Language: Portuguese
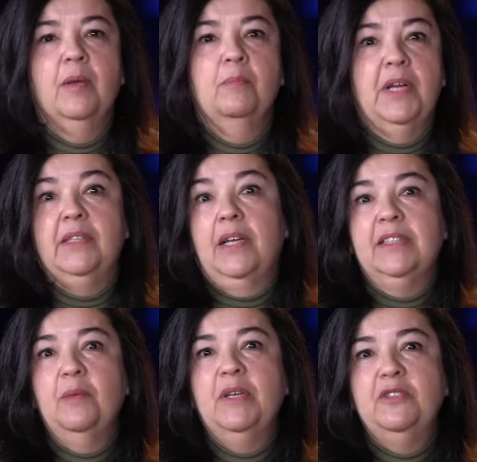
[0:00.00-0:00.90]
Para
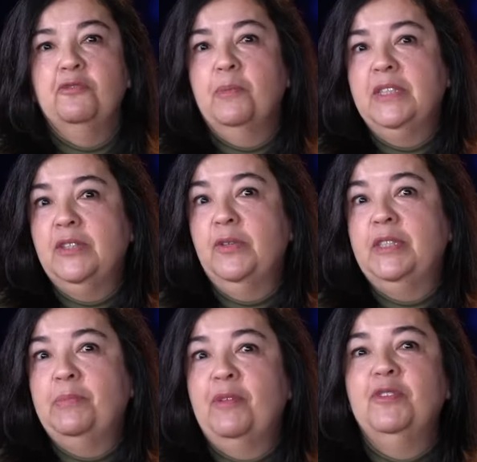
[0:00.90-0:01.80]
trazer mais
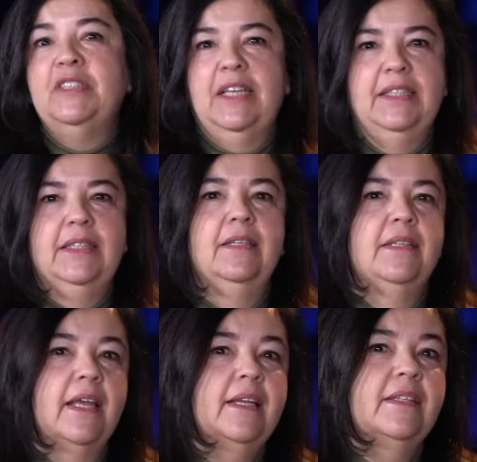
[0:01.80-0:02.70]
informações para vocês que
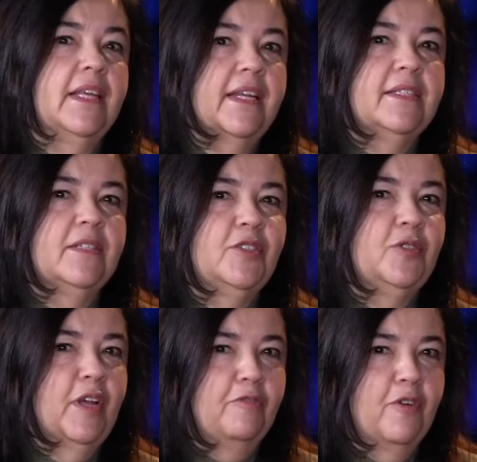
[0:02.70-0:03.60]
têm interesse em
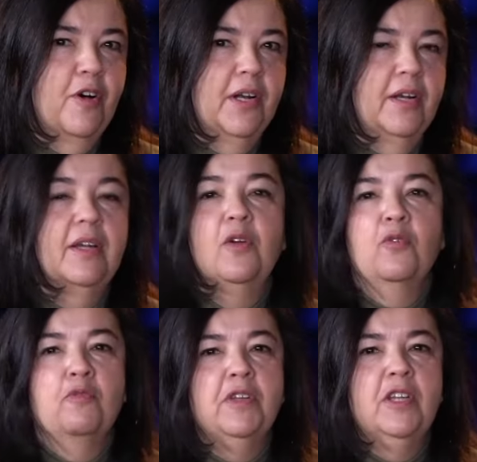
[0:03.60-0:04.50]
estudar fora,
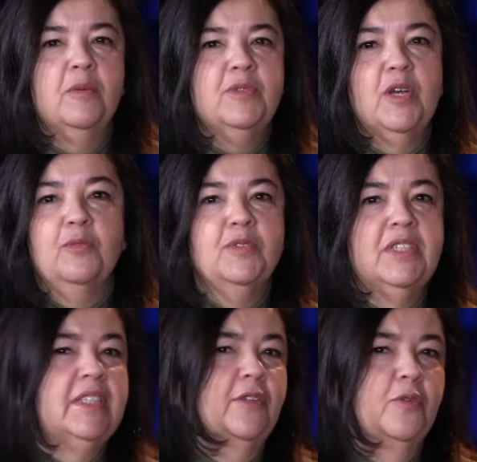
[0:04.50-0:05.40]
convidamos alguns
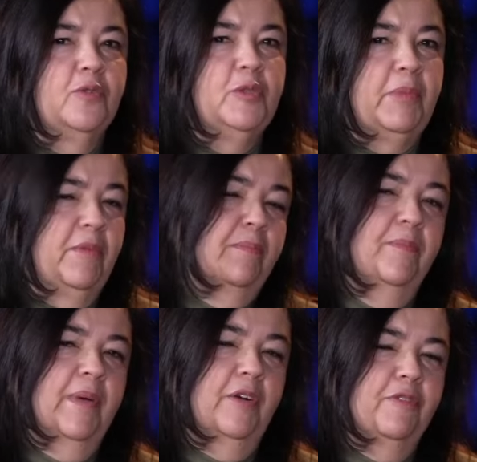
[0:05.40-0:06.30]
ex-alunos
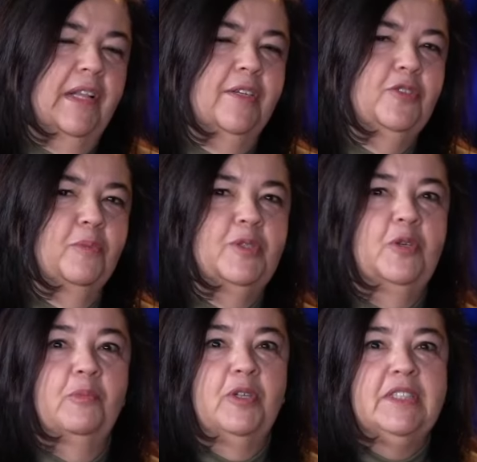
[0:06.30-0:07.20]
para falarem sobre o
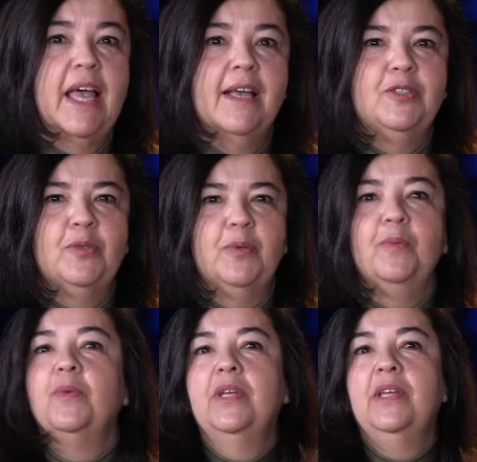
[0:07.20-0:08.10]
seu processo
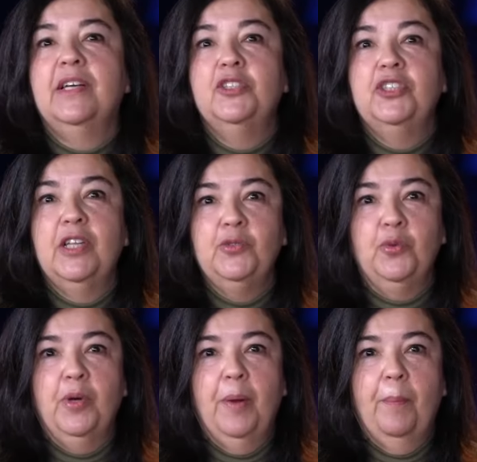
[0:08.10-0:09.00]
e a
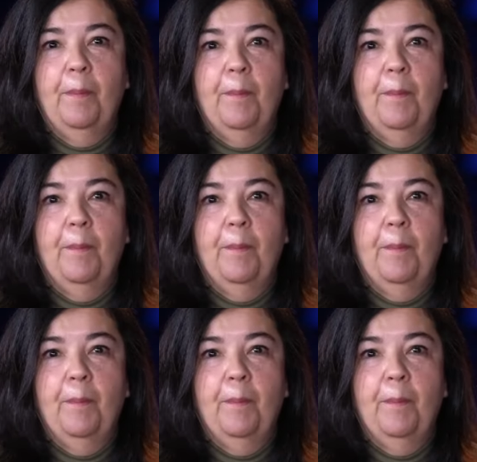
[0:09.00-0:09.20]
candidatura.